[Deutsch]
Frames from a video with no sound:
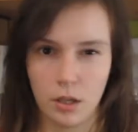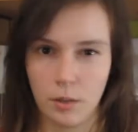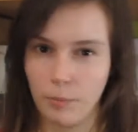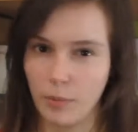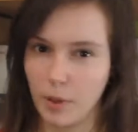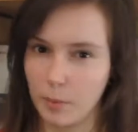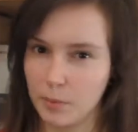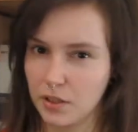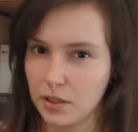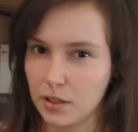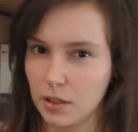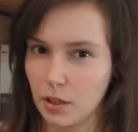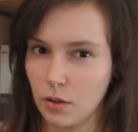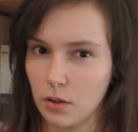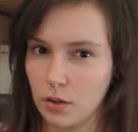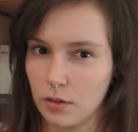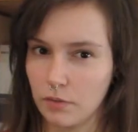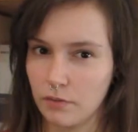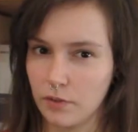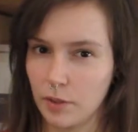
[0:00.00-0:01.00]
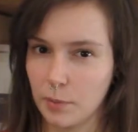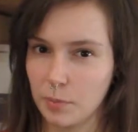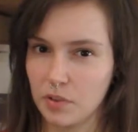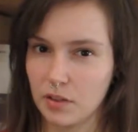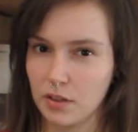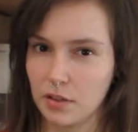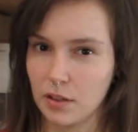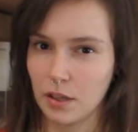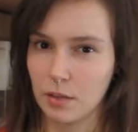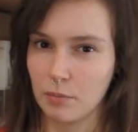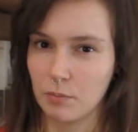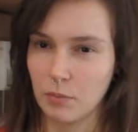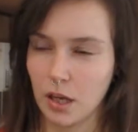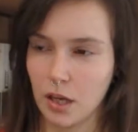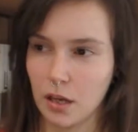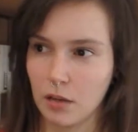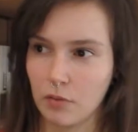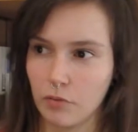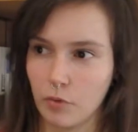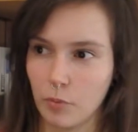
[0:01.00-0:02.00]
Bei mir dauert ein Webdesign
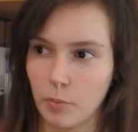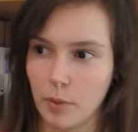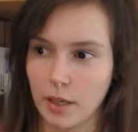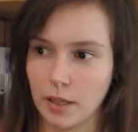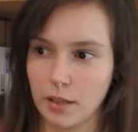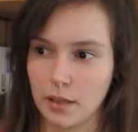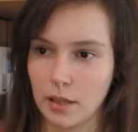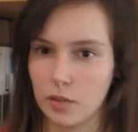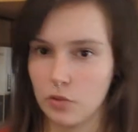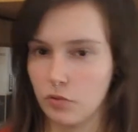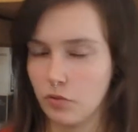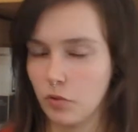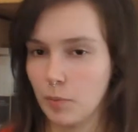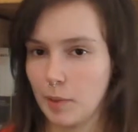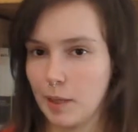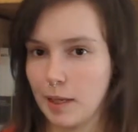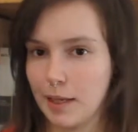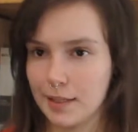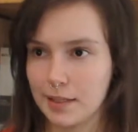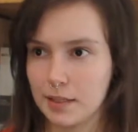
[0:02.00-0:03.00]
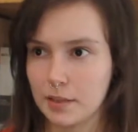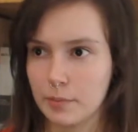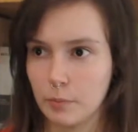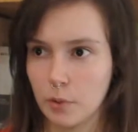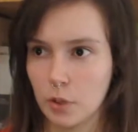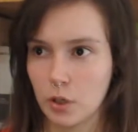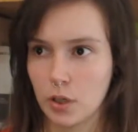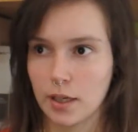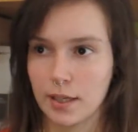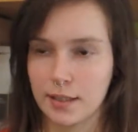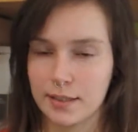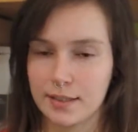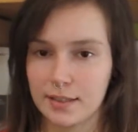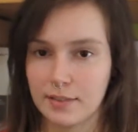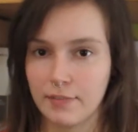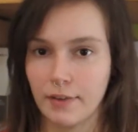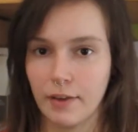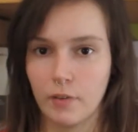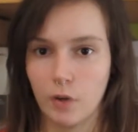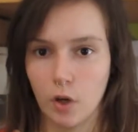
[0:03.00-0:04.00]
machen, für meine, also für meinen letzten Blog hat es
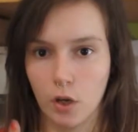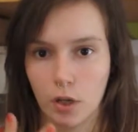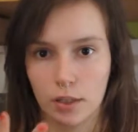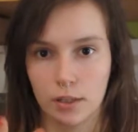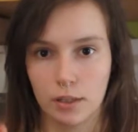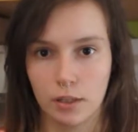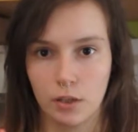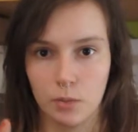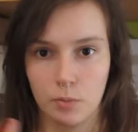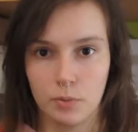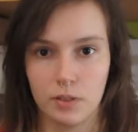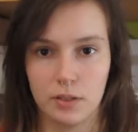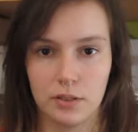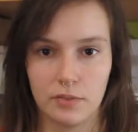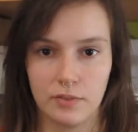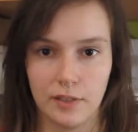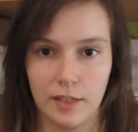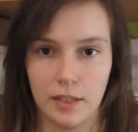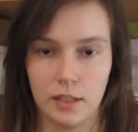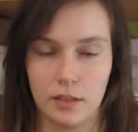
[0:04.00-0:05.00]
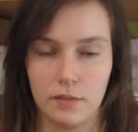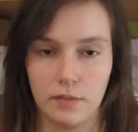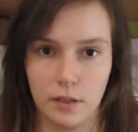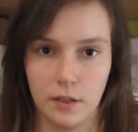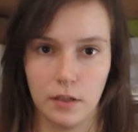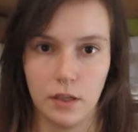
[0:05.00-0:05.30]
zwei Wochen gedauert, bis ich fertig war.